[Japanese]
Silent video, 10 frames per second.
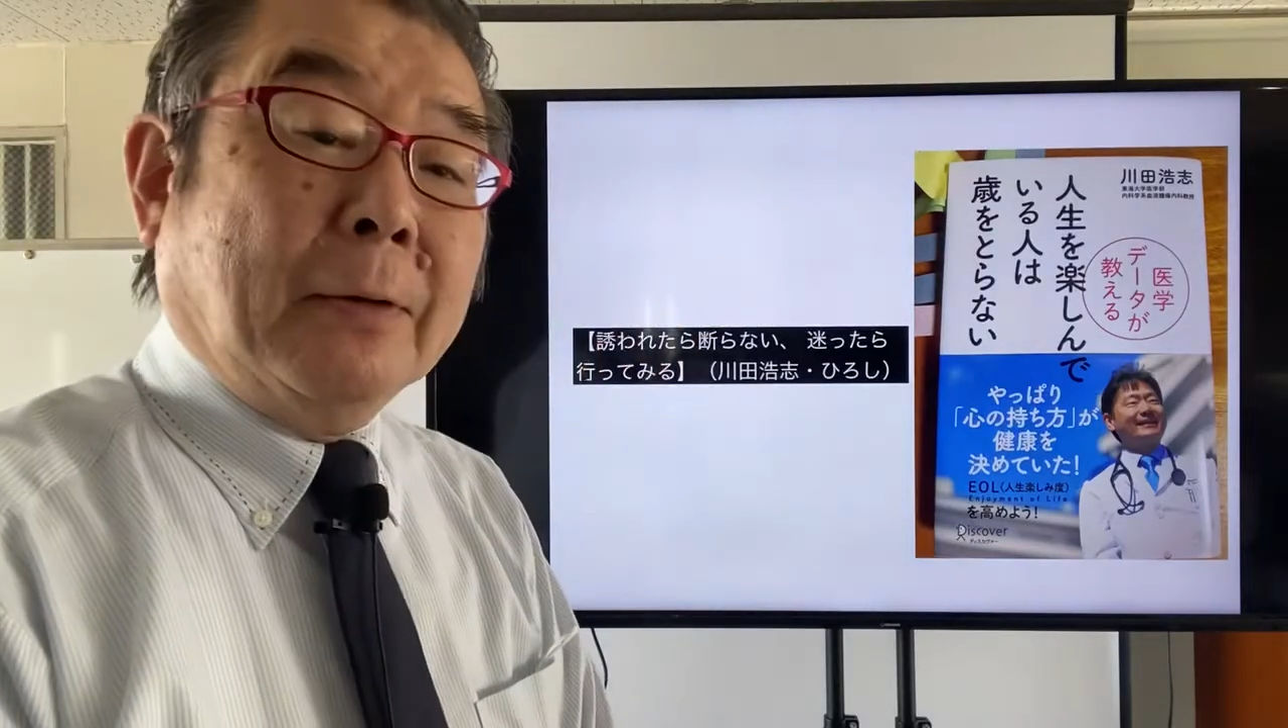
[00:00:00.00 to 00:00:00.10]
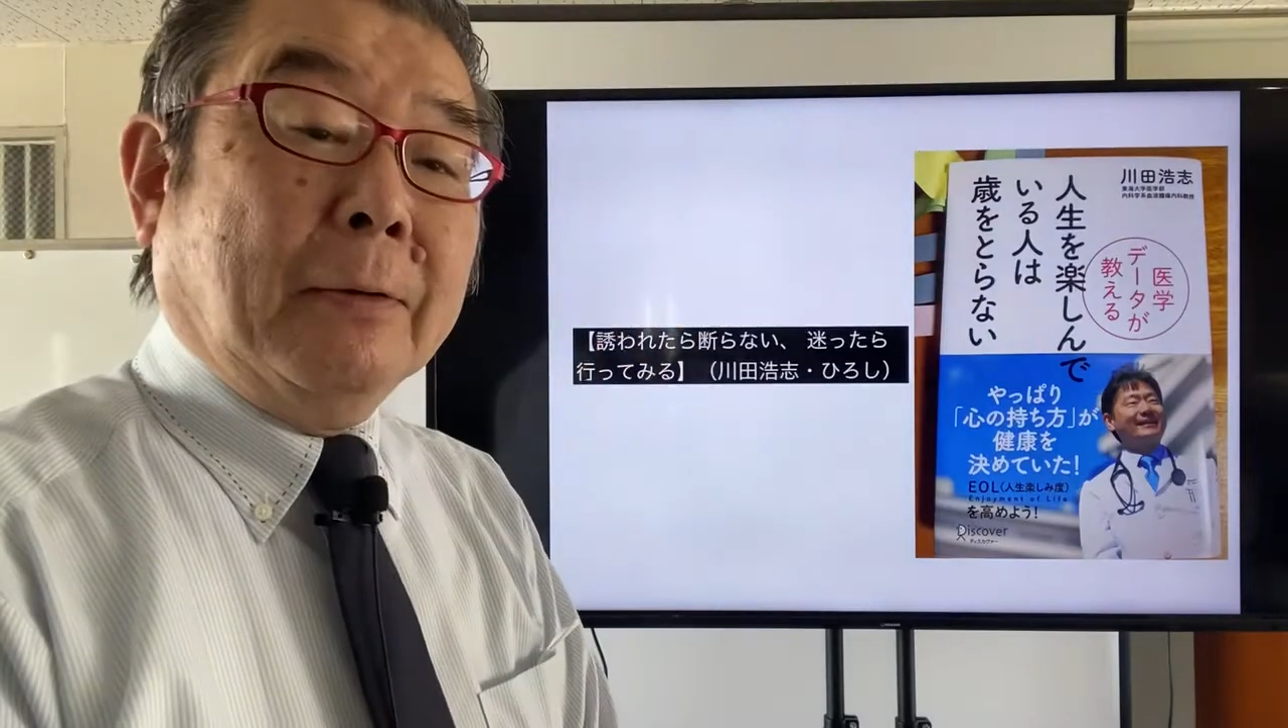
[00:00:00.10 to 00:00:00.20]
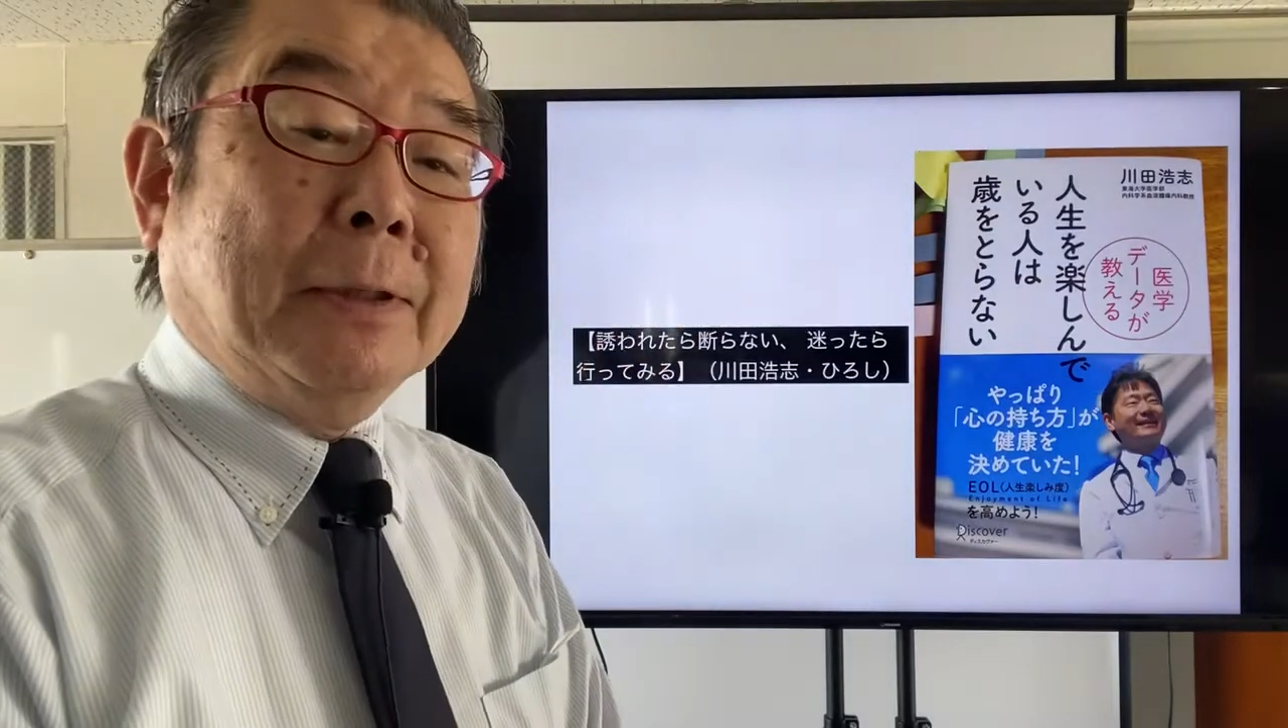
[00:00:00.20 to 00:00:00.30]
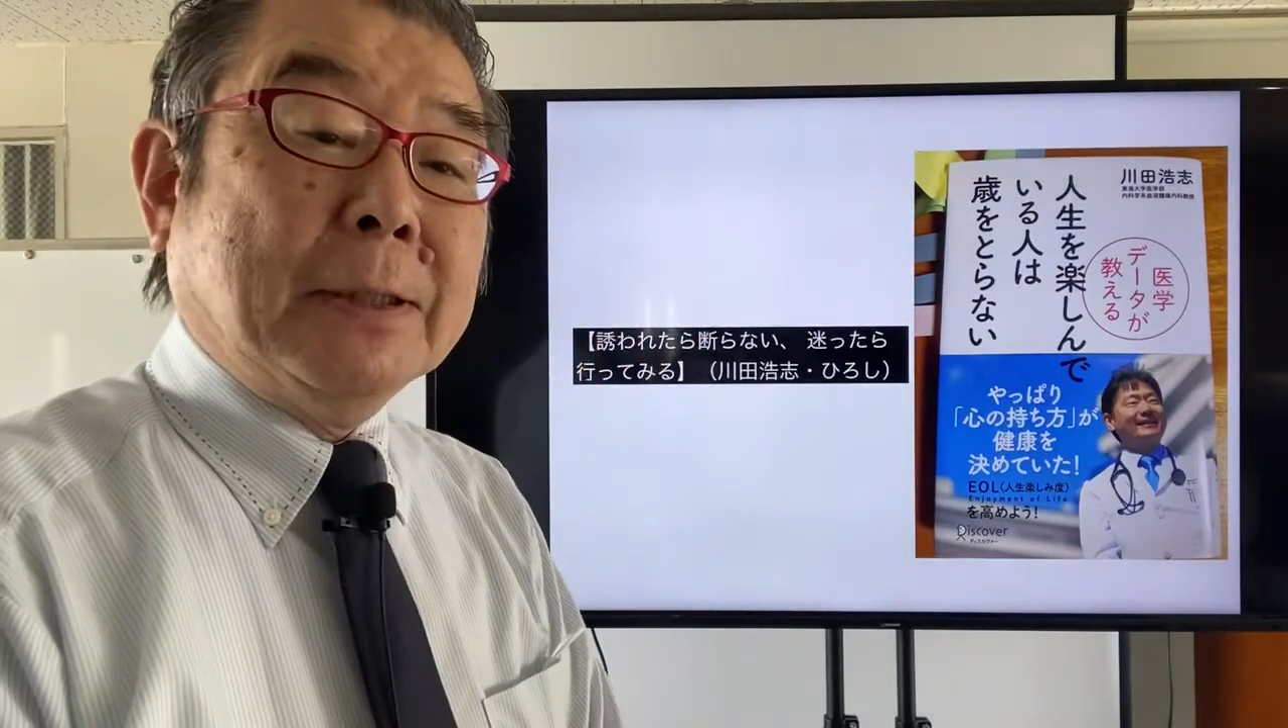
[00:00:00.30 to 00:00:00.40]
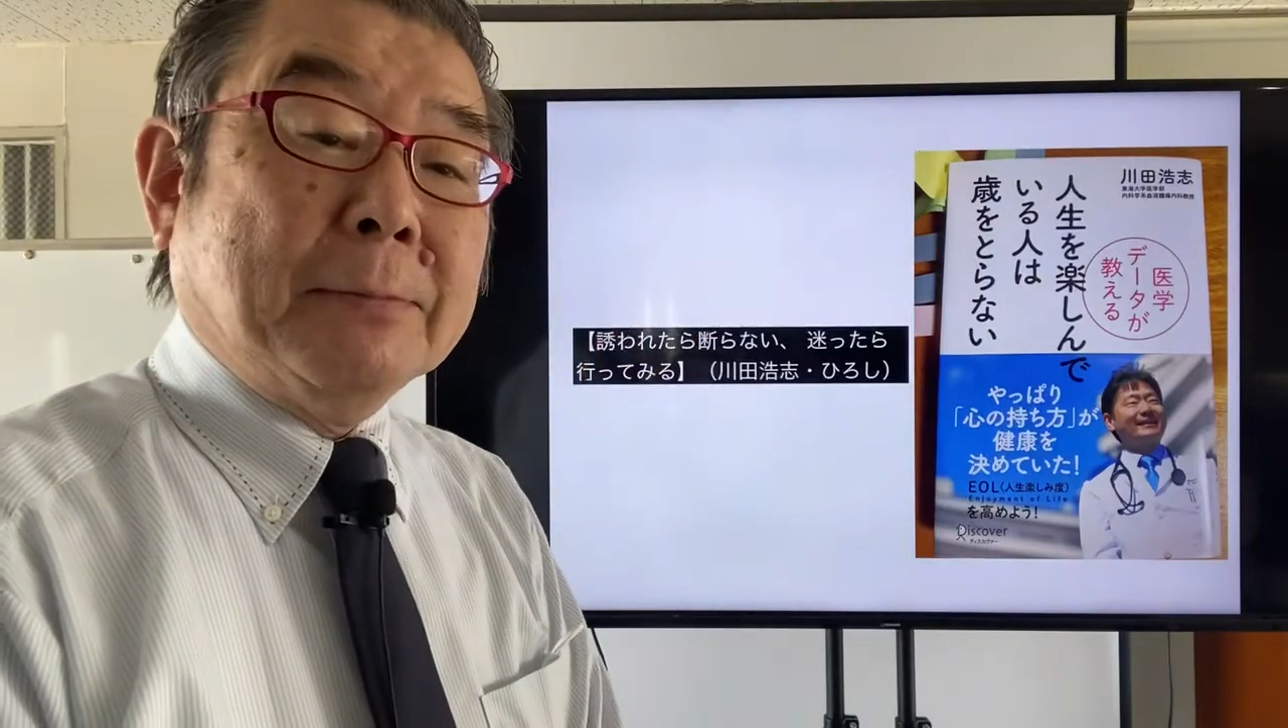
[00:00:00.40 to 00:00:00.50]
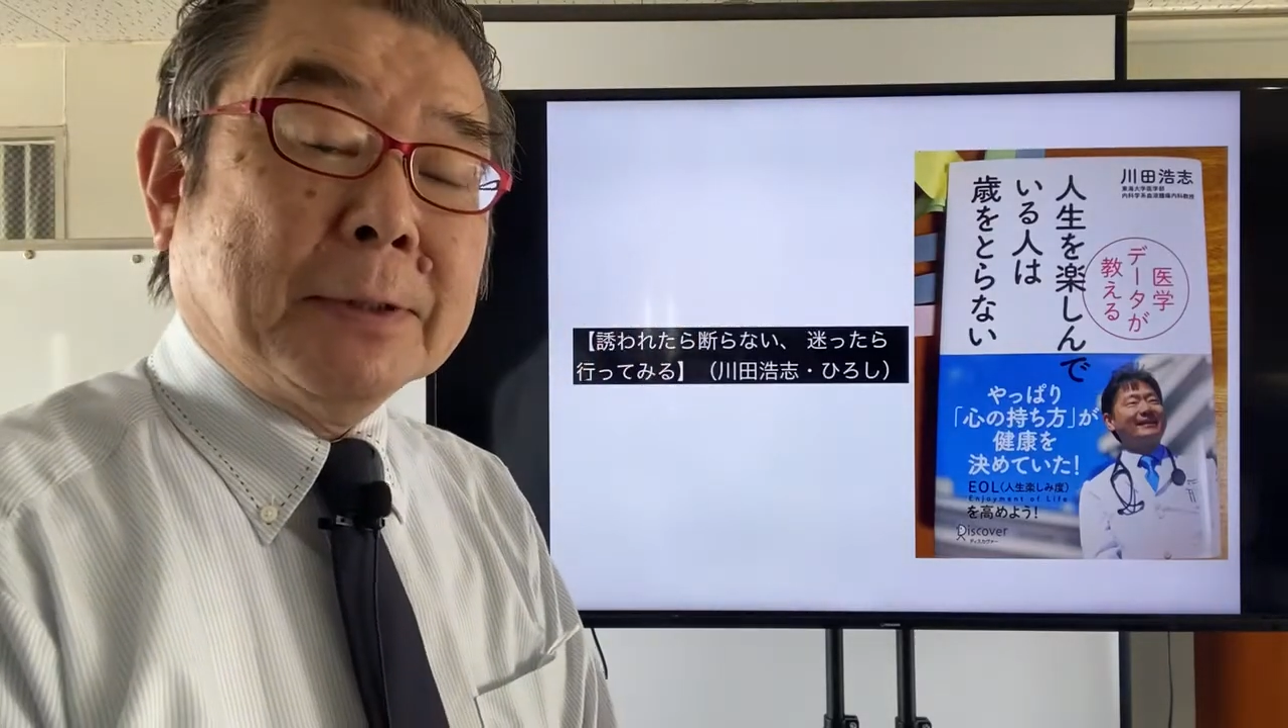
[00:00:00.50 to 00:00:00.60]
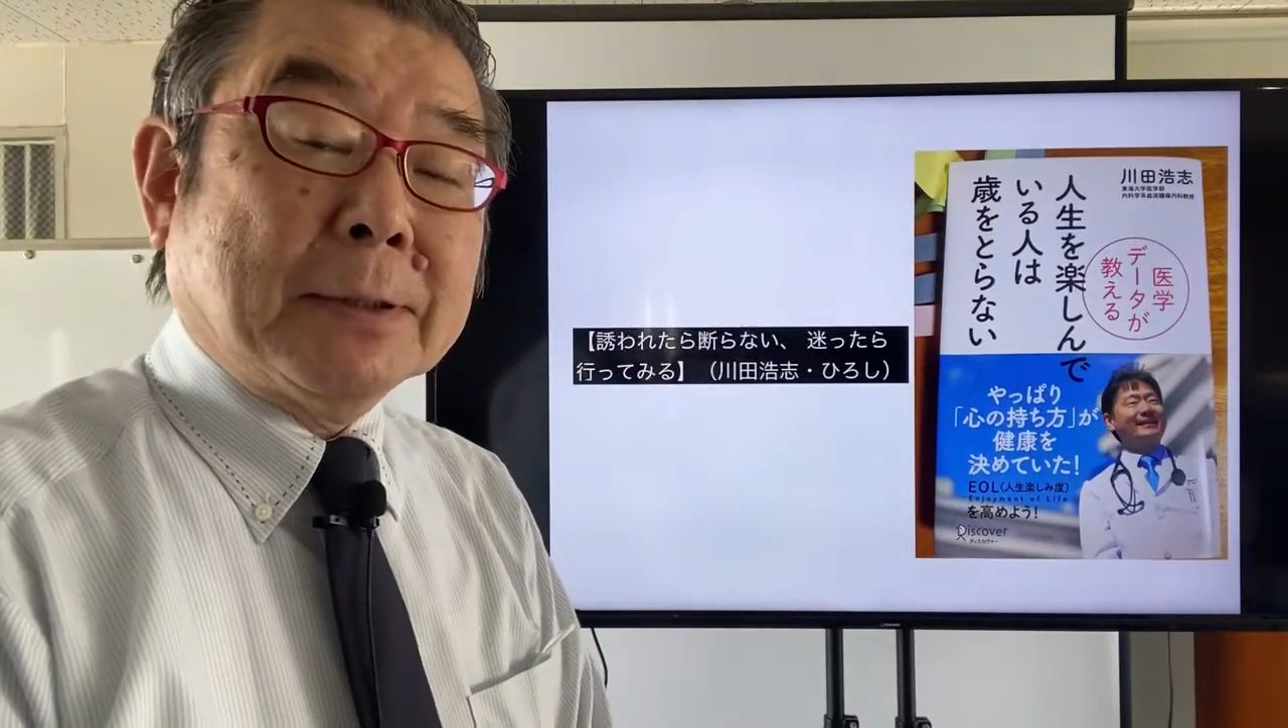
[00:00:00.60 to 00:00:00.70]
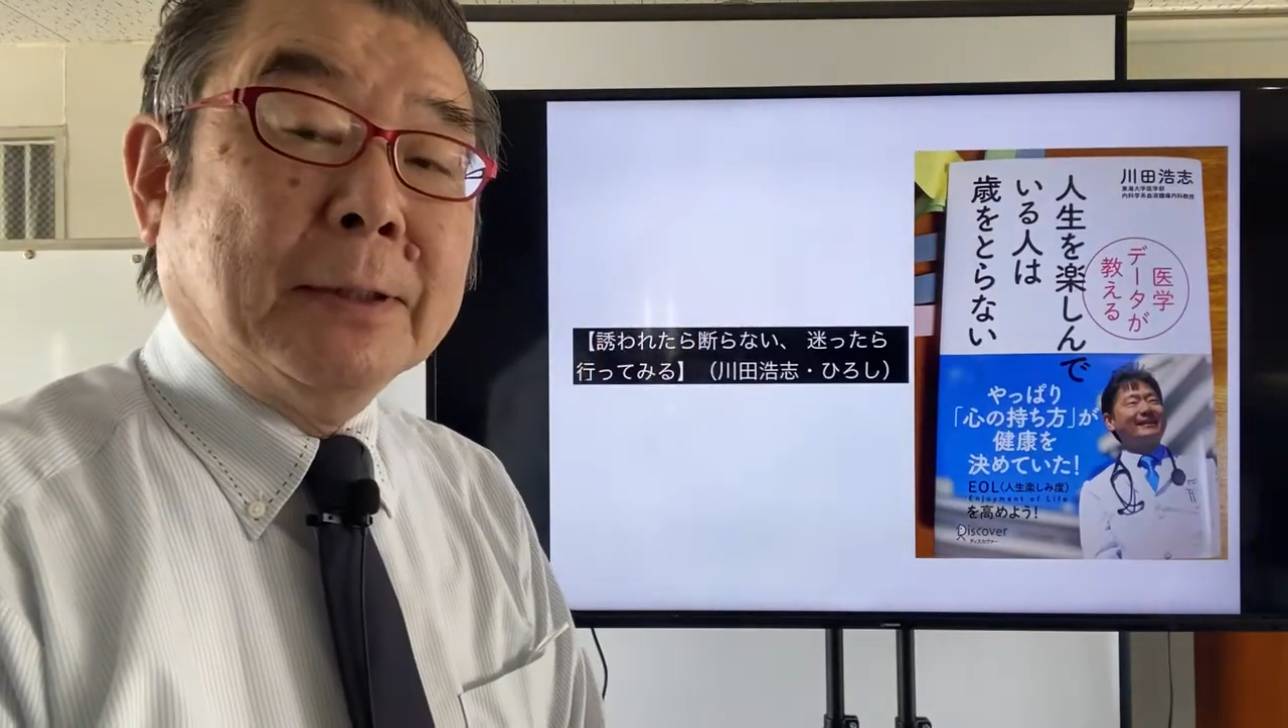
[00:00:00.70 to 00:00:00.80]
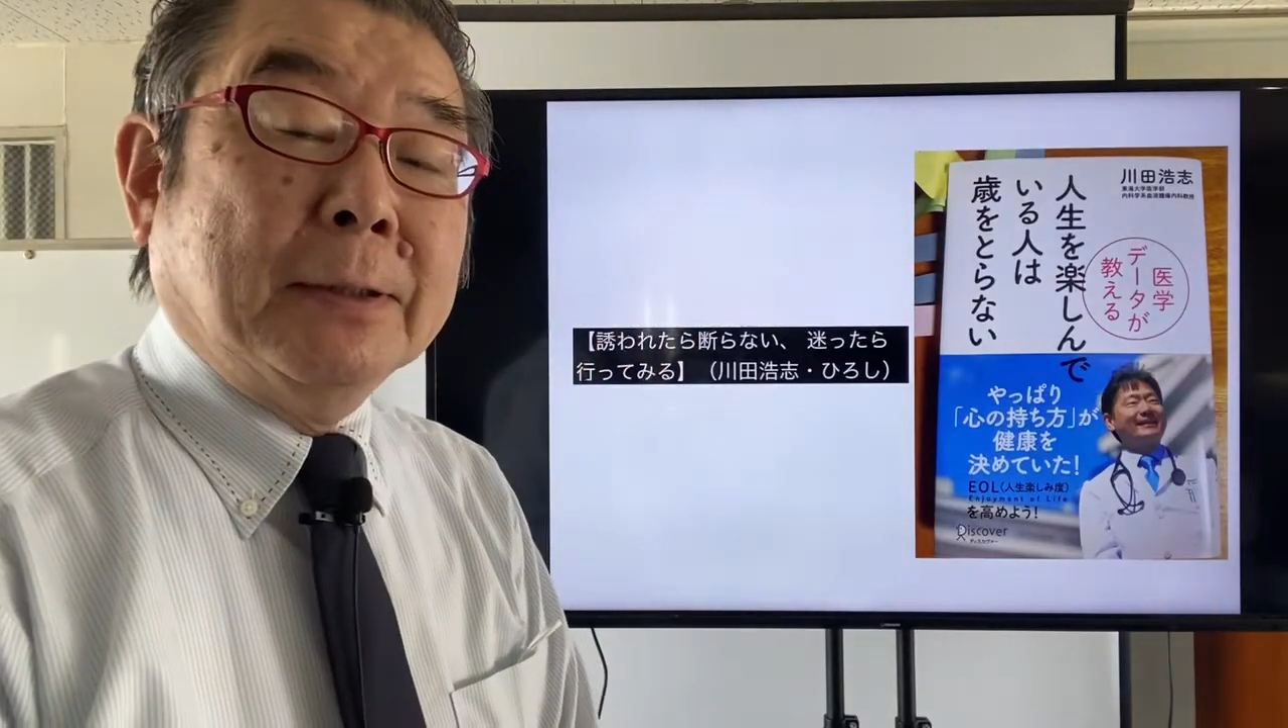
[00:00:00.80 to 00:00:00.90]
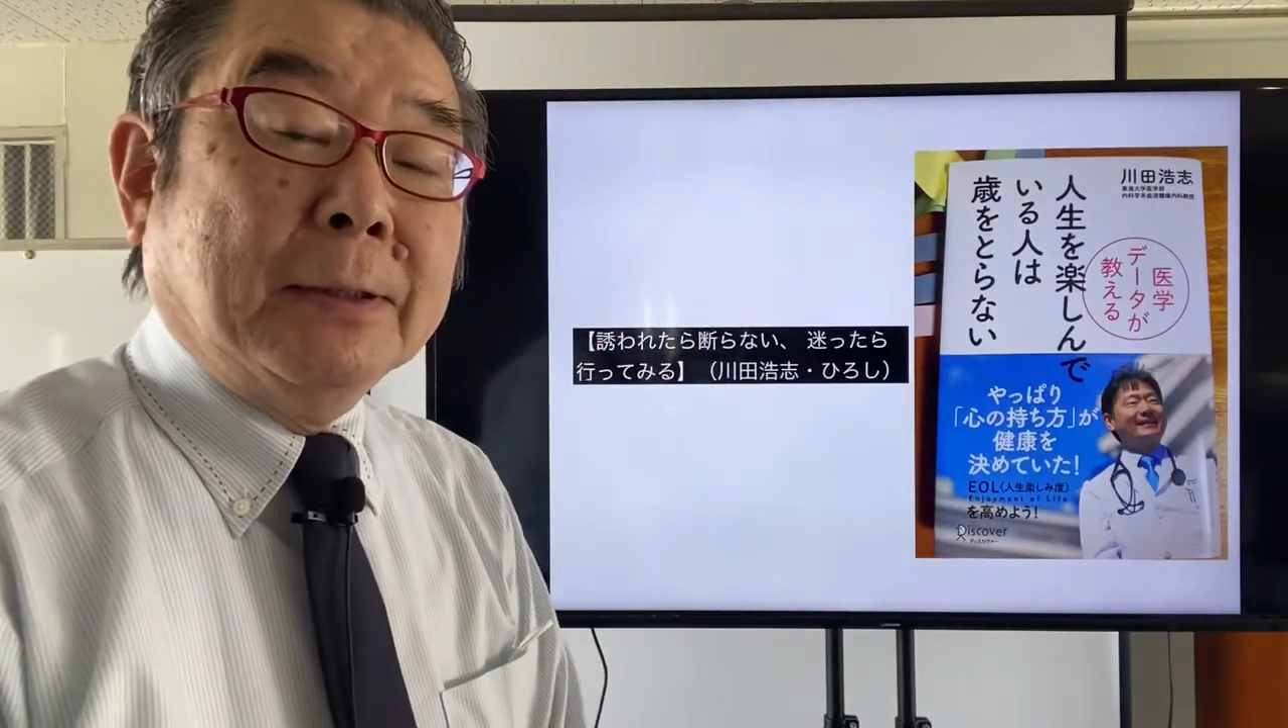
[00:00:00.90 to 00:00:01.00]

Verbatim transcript: おはようございます、